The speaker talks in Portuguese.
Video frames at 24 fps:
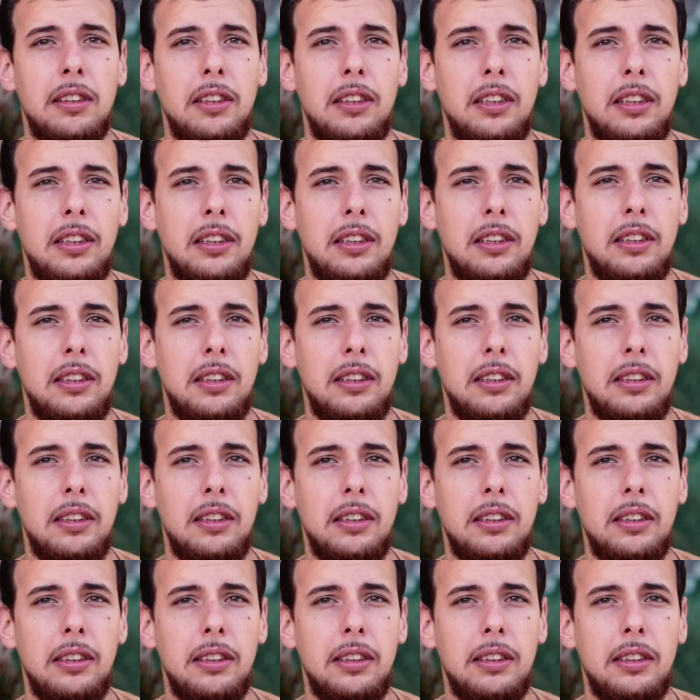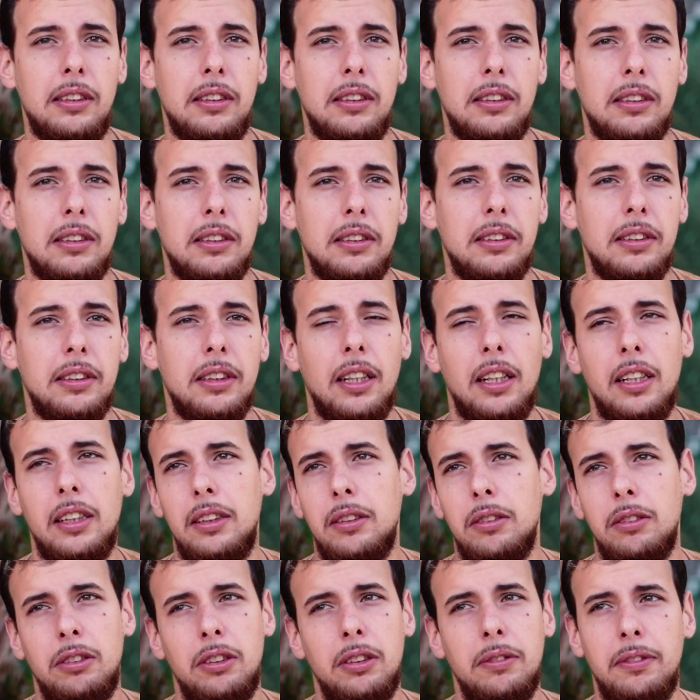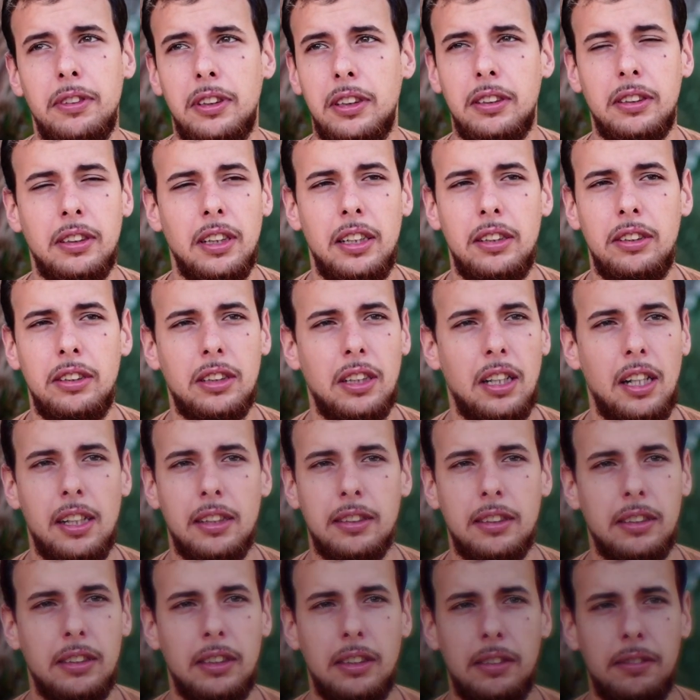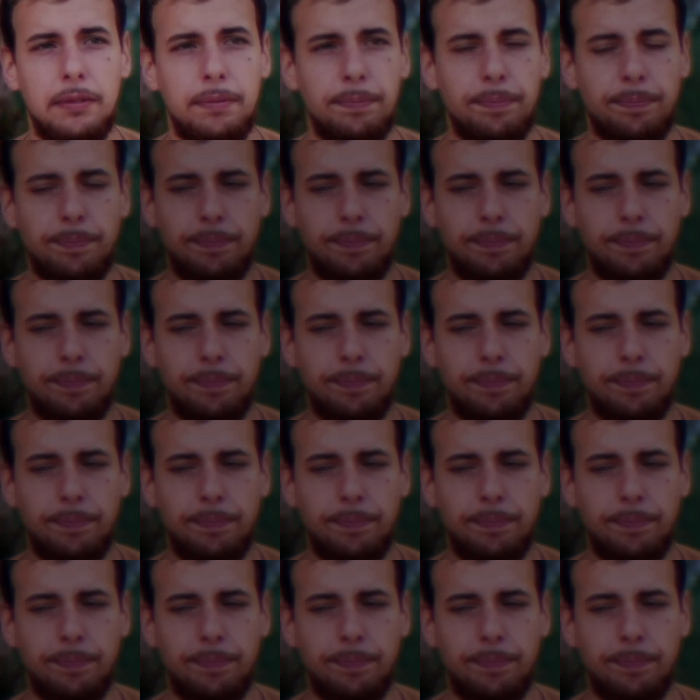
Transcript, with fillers: e daí eu tive que sair de casa, né?